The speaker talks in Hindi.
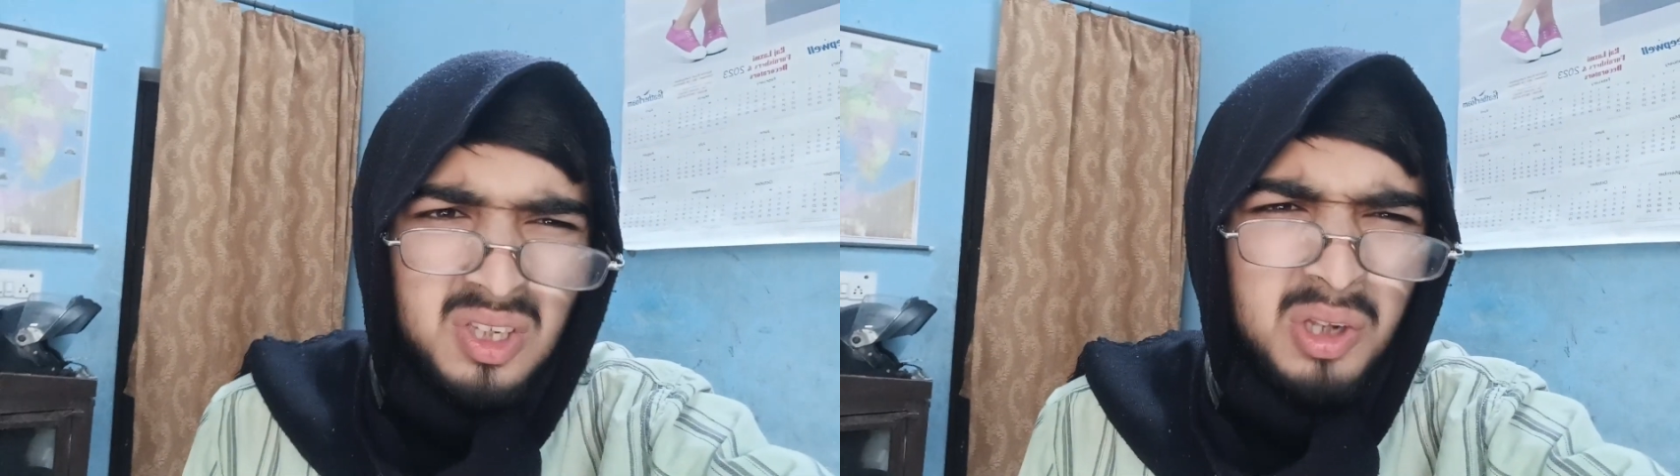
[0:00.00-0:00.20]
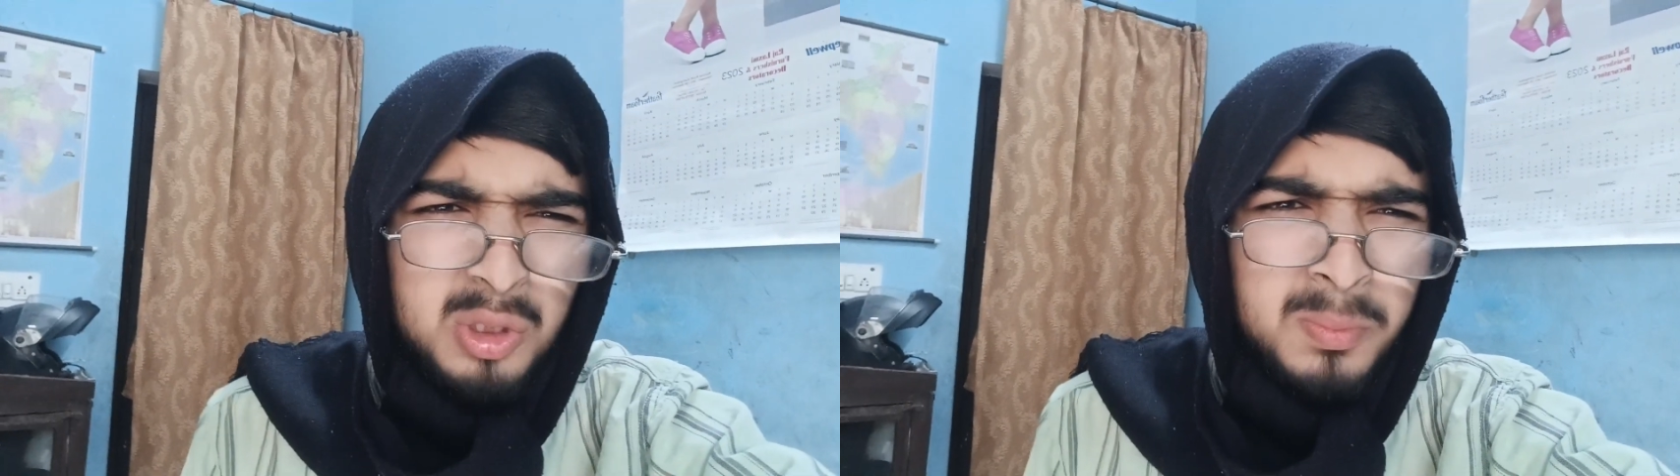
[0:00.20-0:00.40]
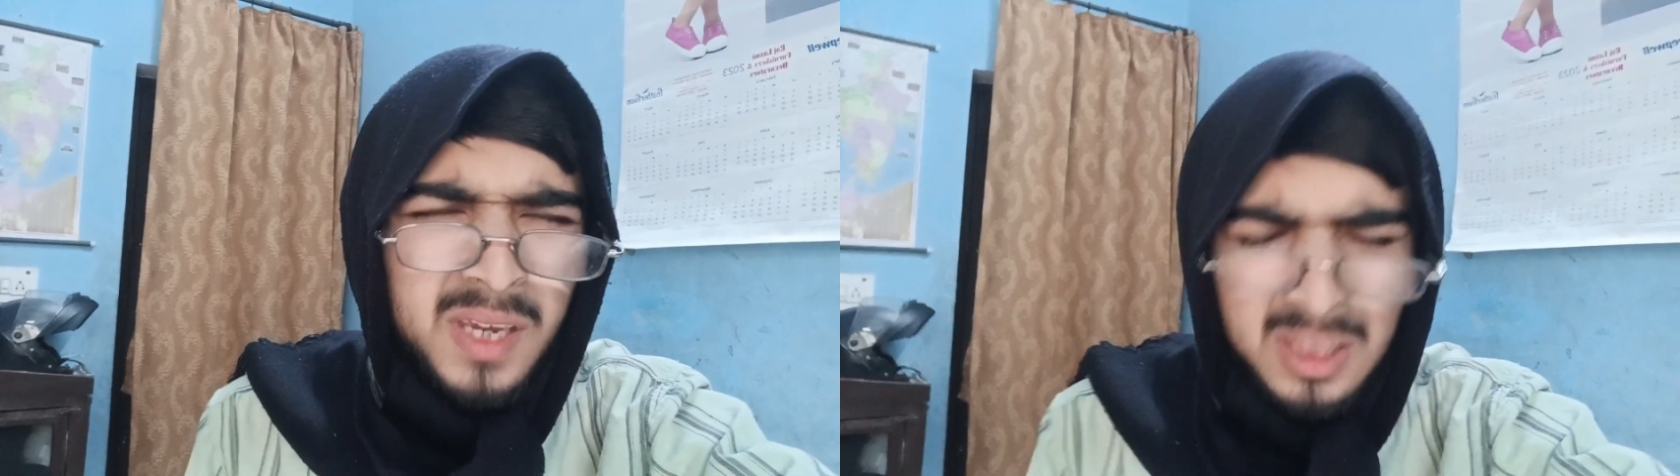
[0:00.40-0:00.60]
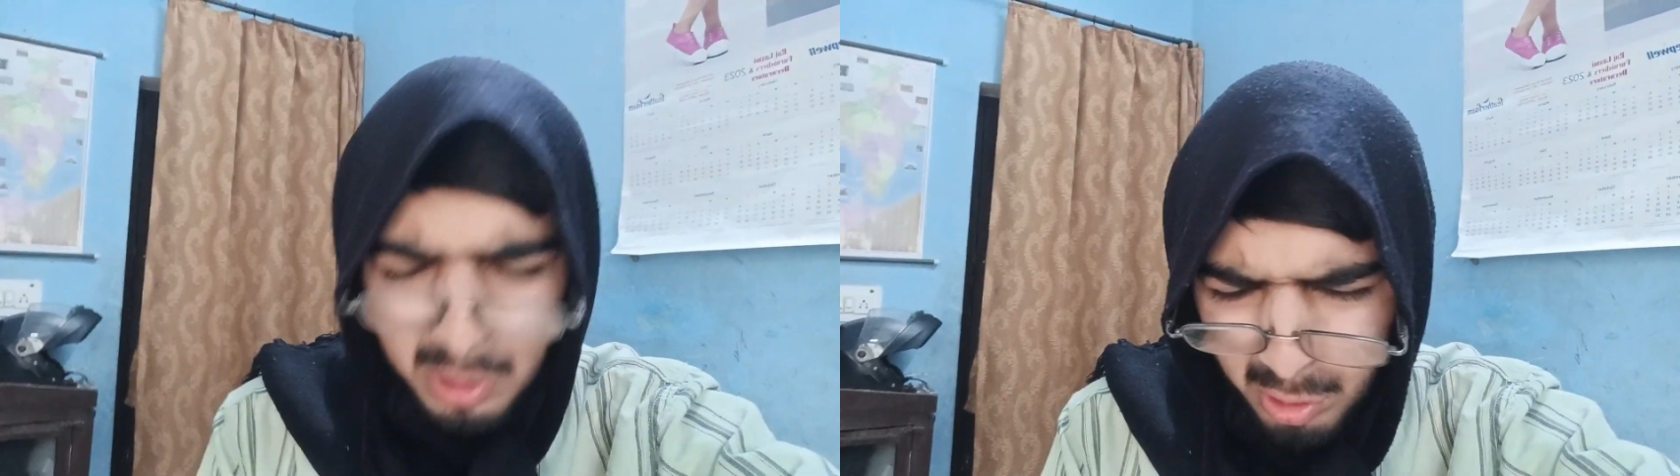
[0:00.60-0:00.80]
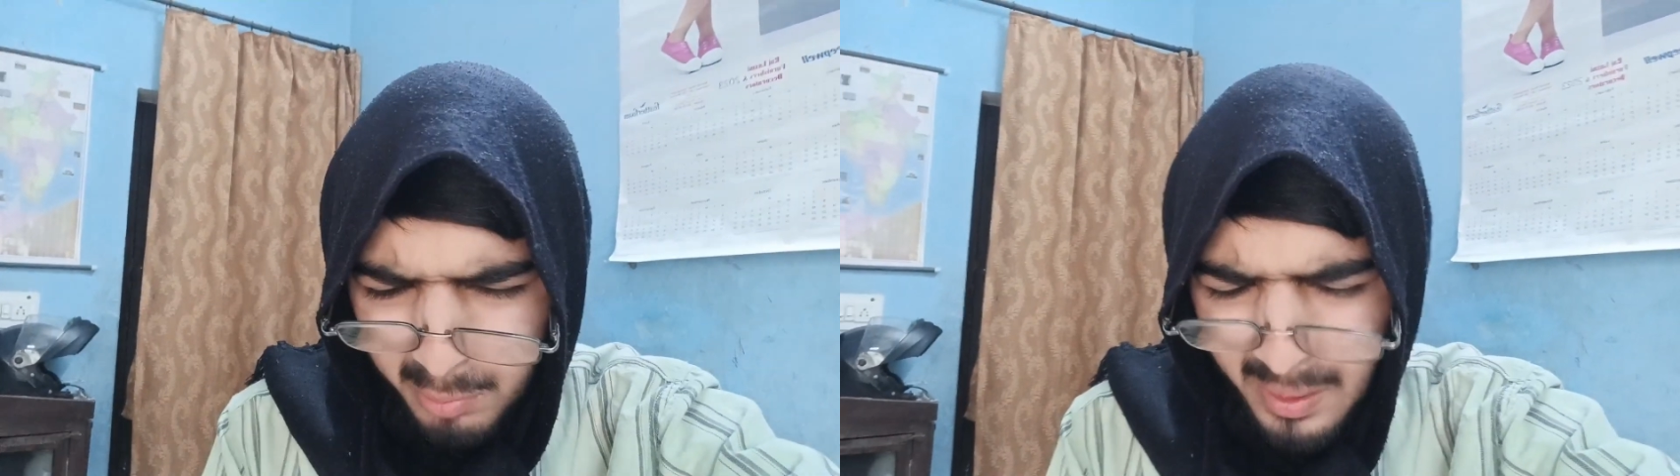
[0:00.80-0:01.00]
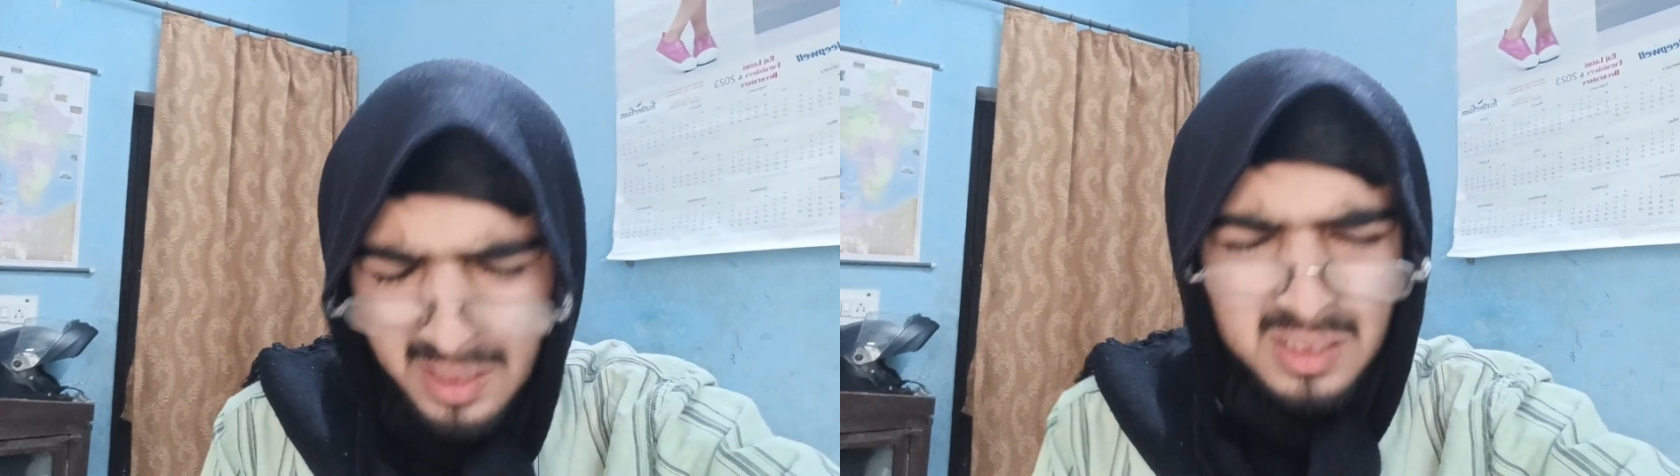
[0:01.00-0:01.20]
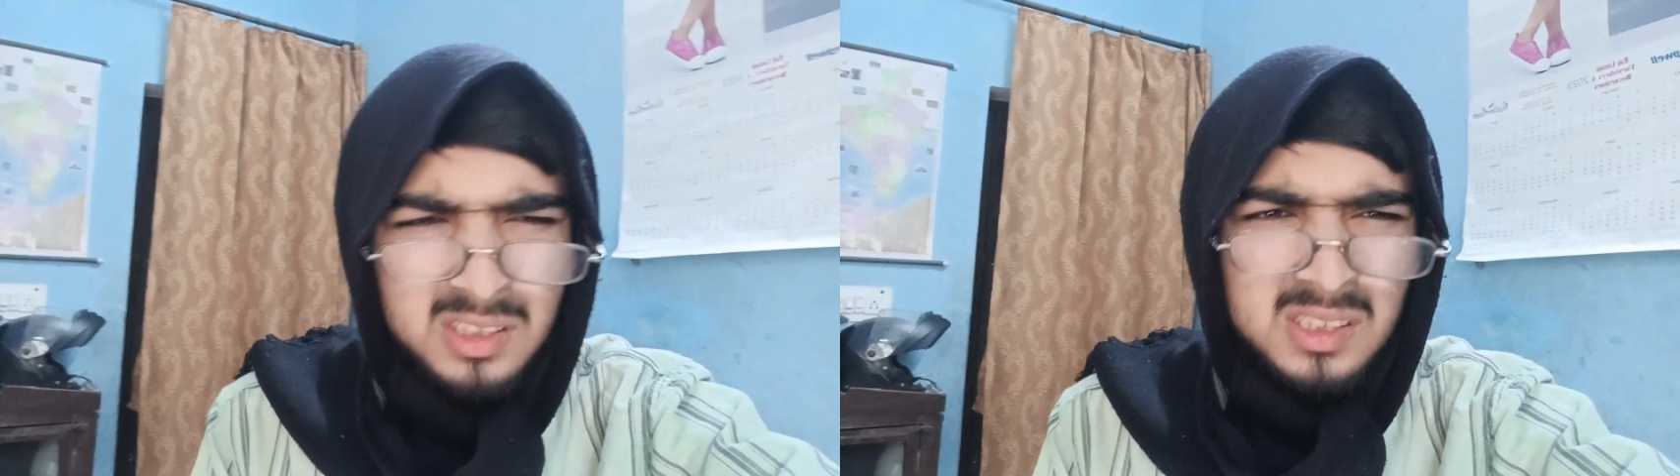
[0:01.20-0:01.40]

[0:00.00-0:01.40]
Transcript: चलो तुम कहती हो तो एक बार